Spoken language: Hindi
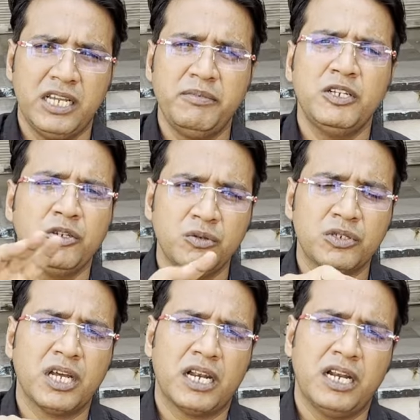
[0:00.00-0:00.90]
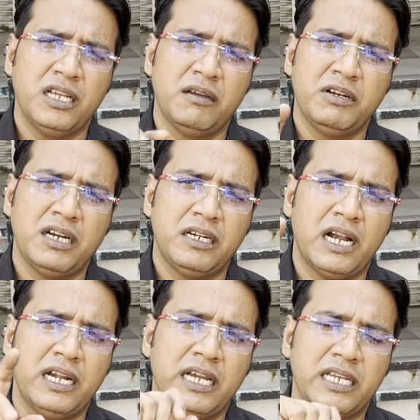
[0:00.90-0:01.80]
भी जो यूज़ कर रहे हैं ना ये भी ना
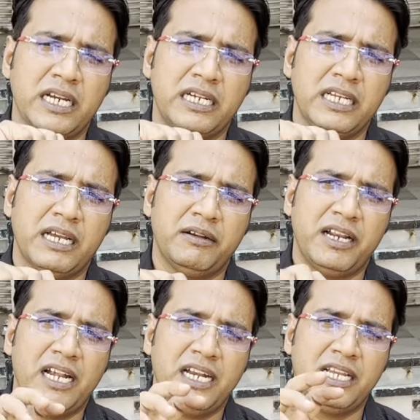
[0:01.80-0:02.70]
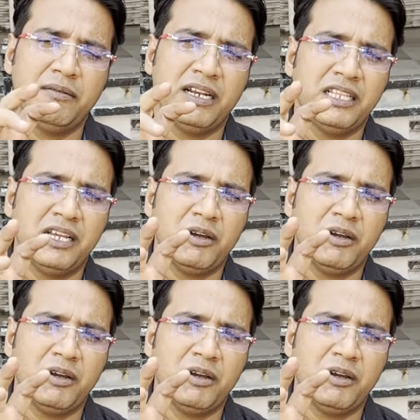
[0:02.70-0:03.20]
डालडा की है ठीक है डालडा की मैंने देखा